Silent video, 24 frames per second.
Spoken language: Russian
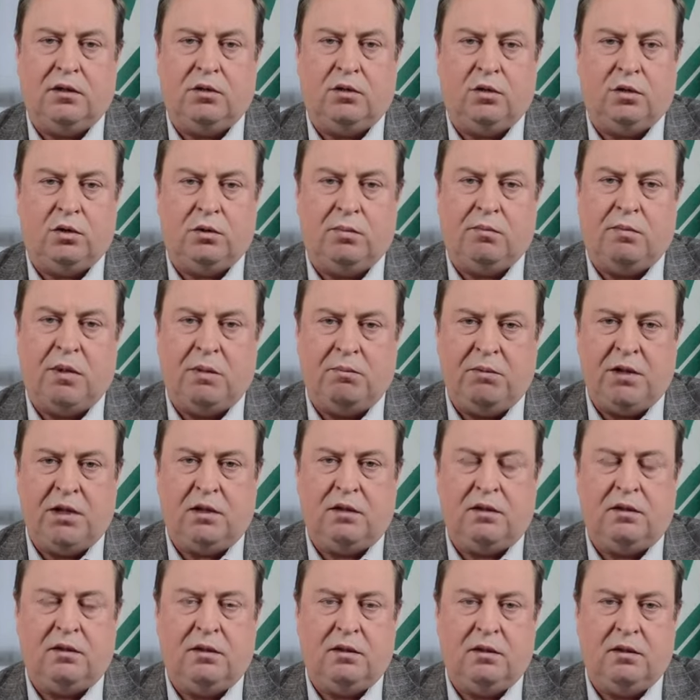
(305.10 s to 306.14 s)
тот
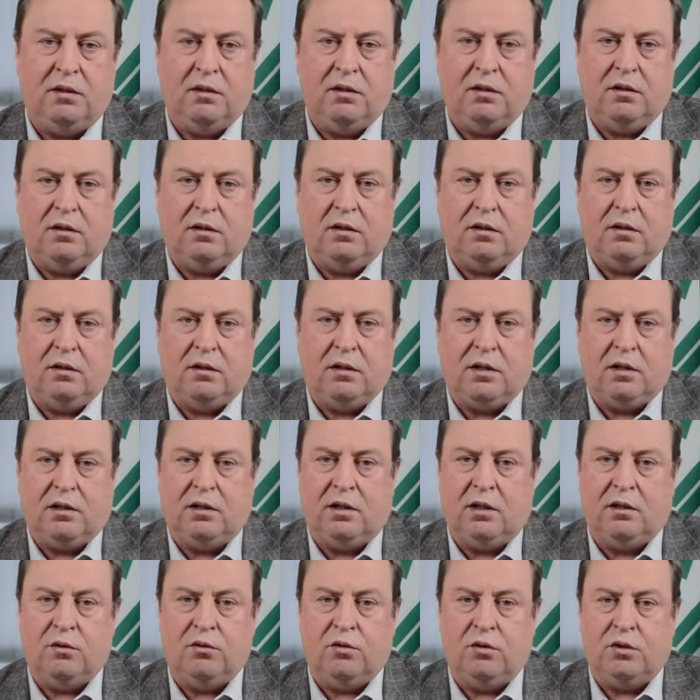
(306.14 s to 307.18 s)
момент,
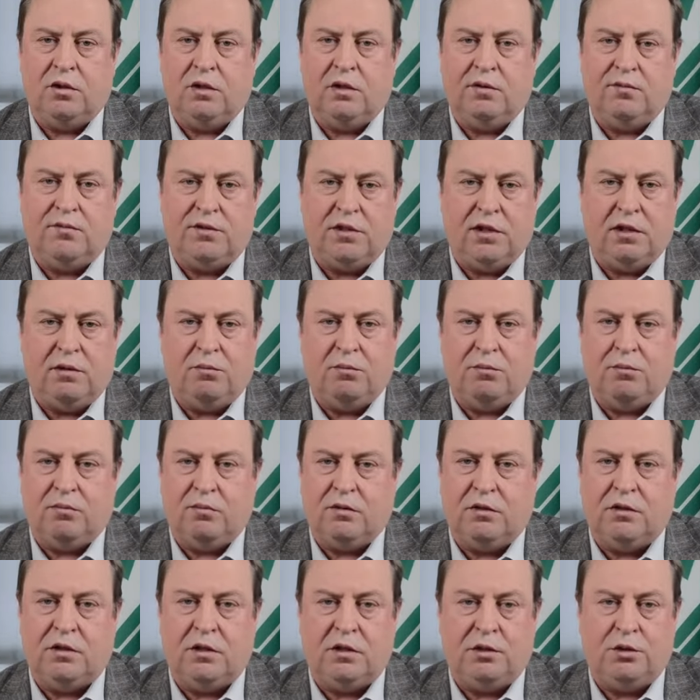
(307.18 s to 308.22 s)
когда нужно всем
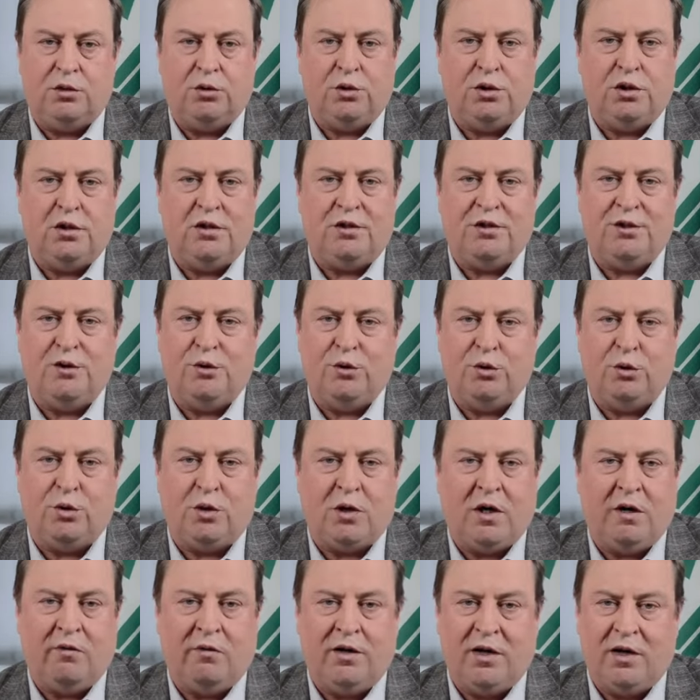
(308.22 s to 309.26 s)
засучить
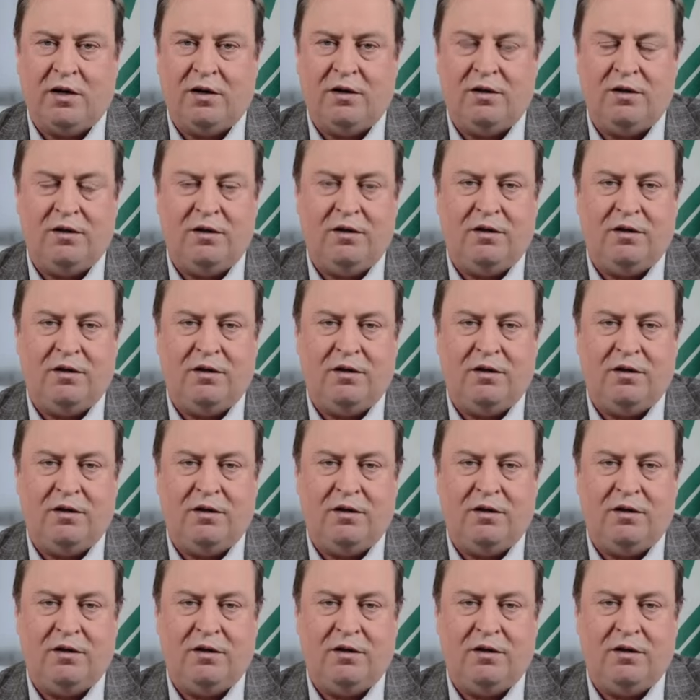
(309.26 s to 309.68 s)
рукава,